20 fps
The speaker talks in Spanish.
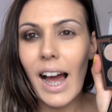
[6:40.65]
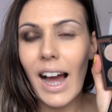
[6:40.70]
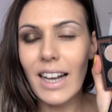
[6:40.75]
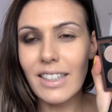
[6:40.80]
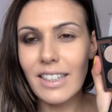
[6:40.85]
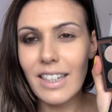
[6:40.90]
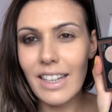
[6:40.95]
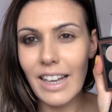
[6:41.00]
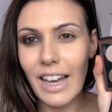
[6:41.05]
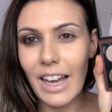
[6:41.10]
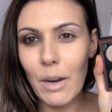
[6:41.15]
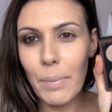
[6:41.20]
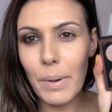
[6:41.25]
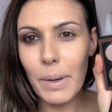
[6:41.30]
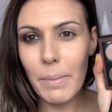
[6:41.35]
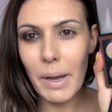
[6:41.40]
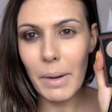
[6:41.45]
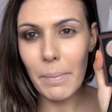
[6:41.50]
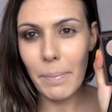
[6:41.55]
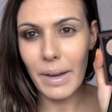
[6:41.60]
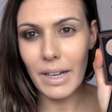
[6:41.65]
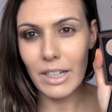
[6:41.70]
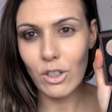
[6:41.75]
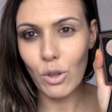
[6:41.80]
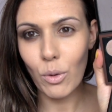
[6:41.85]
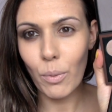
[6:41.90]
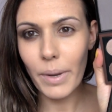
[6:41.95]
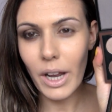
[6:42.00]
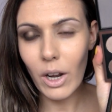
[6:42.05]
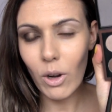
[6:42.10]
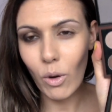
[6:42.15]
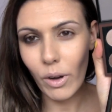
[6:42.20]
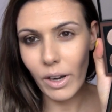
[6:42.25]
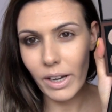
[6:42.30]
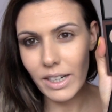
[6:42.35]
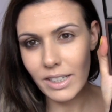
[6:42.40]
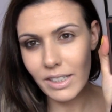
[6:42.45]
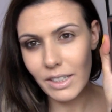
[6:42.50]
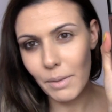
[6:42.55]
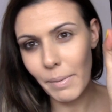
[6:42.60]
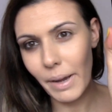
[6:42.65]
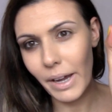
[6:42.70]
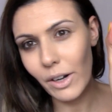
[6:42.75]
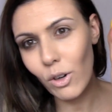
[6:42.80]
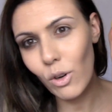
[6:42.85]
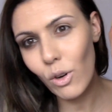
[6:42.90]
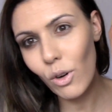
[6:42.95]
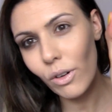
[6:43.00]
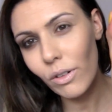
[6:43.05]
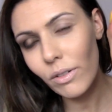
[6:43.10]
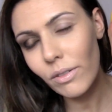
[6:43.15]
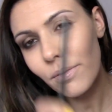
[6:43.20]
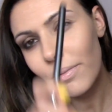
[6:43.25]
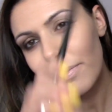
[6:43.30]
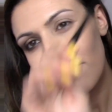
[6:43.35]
Así que el primer paso, voy a coger este marrón,